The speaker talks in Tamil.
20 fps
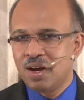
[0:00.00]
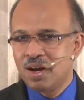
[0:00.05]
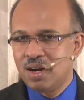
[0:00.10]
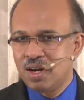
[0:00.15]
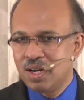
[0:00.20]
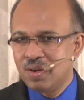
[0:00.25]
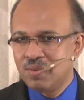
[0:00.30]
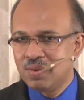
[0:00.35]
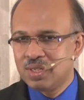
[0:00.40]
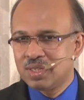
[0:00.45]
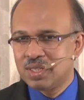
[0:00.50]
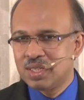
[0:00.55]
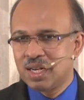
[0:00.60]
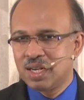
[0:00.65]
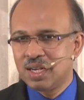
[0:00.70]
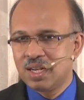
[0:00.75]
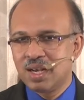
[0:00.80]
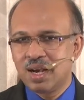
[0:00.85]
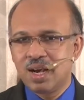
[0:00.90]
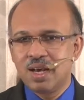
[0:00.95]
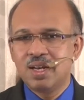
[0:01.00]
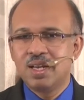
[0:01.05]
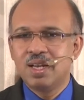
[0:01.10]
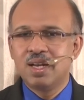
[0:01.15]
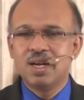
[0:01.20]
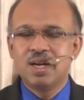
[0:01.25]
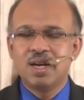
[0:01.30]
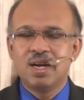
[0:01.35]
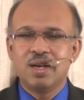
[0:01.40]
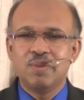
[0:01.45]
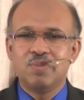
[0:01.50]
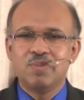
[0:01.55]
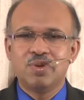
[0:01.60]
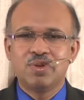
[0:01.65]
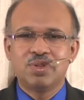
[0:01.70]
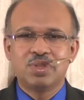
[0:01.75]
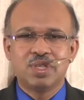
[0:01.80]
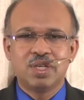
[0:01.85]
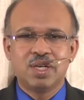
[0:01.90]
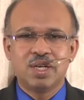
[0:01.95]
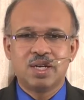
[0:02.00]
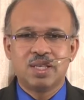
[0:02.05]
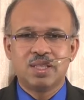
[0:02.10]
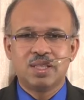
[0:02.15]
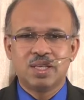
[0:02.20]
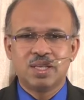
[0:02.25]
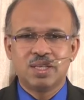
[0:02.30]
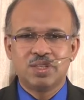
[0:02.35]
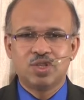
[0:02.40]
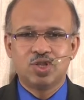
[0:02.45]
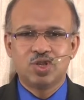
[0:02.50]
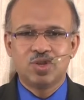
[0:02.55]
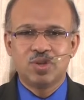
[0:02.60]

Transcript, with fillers: ஆண்டவர் சில காரியங்களை மோசனிடத்தில்